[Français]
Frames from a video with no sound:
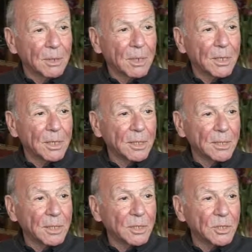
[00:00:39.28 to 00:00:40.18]

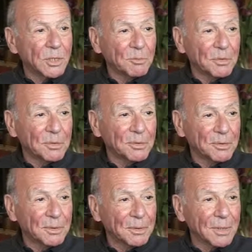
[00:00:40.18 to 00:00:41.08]
les agissements,
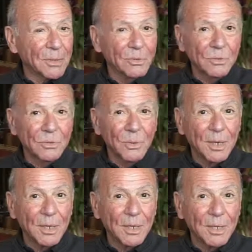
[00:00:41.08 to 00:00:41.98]
quels que
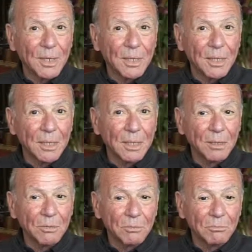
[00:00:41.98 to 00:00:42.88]
soient les,
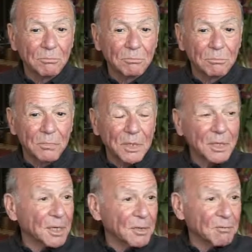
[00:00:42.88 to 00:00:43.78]

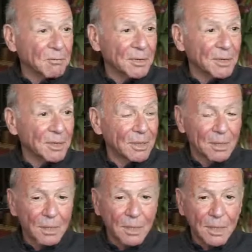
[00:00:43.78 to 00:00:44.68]
crimes,
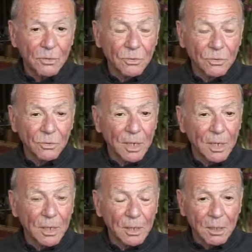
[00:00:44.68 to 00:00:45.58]
quels que
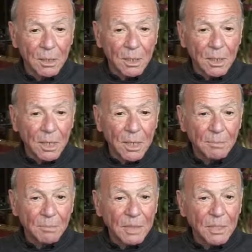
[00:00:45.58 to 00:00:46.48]
soient les
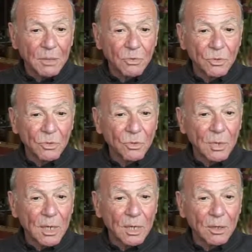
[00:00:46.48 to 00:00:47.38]
persécutions et
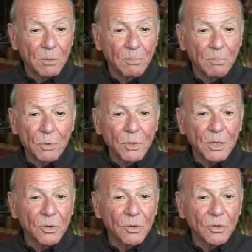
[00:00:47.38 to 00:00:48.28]
la
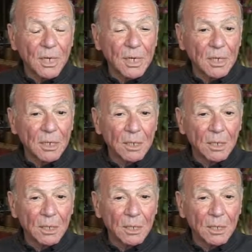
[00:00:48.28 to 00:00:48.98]
politique coloniale,